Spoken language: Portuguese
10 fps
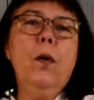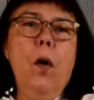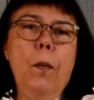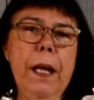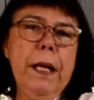
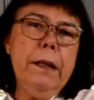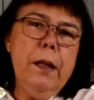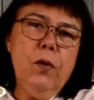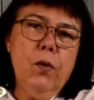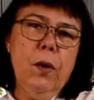como é que é a
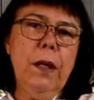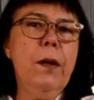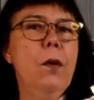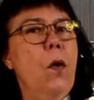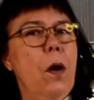textura
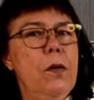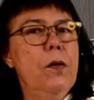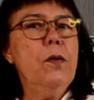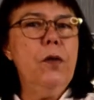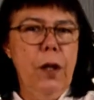que eu
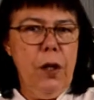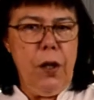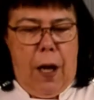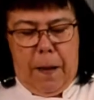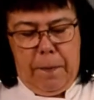gosto de
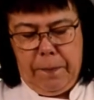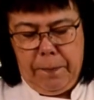deixar.